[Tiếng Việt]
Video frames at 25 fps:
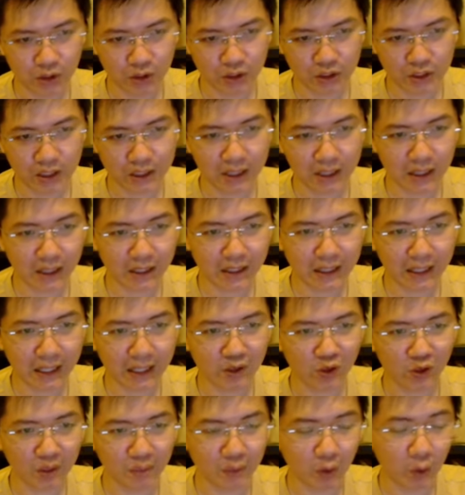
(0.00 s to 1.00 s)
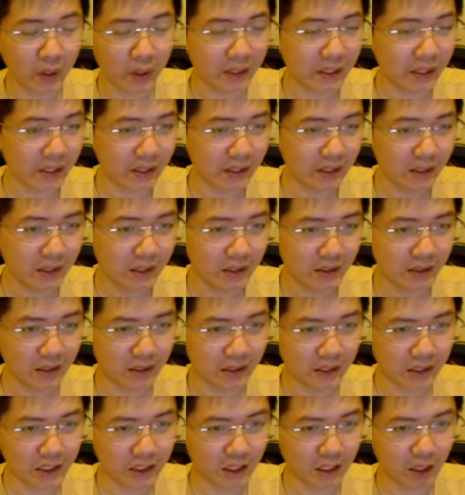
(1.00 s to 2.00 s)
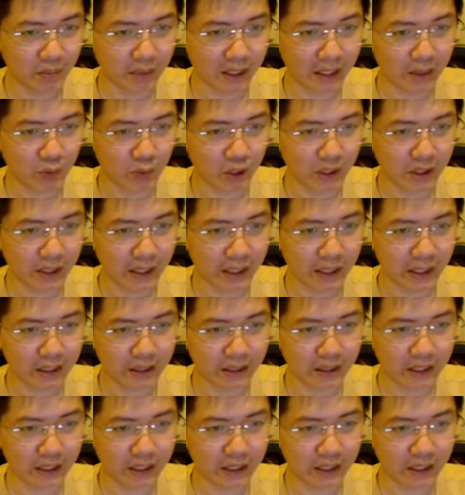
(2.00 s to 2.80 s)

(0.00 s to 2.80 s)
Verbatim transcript: đó chính là cái tên của cái mẫu hình ấy như cái trường hợp này mọi người thấy